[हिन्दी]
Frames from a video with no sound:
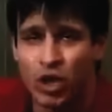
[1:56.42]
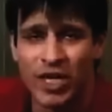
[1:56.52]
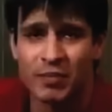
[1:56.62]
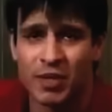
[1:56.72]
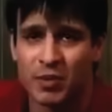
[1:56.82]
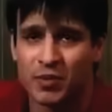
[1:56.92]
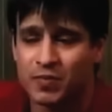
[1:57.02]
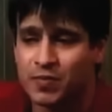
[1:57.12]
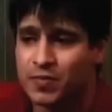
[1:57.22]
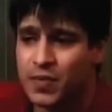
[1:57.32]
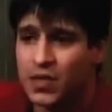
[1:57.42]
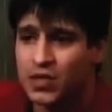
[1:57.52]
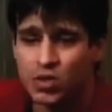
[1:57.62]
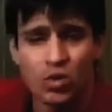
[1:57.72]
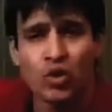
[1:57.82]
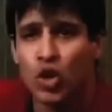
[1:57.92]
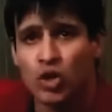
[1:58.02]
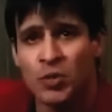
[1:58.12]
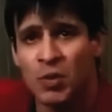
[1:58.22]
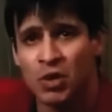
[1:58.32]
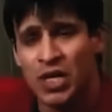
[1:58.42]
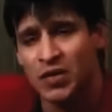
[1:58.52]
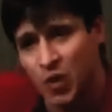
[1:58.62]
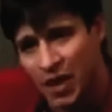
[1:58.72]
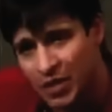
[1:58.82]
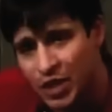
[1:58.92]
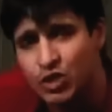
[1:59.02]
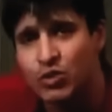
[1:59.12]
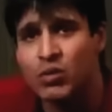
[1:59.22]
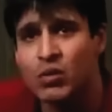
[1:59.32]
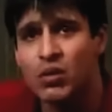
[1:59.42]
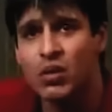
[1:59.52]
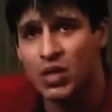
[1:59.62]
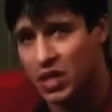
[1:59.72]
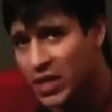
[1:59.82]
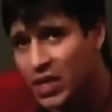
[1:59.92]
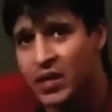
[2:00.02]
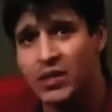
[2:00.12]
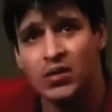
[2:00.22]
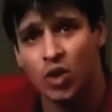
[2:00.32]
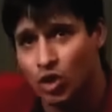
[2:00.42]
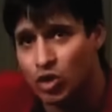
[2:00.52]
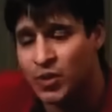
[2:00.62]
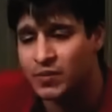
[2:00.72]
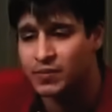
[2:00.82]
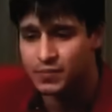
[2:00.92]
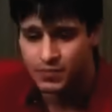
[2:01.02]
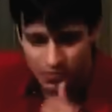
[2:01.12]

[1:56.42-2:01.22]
एंड बुलिंग पीपल So don't talk to me about that. If you have an issue, clear it, talk to me.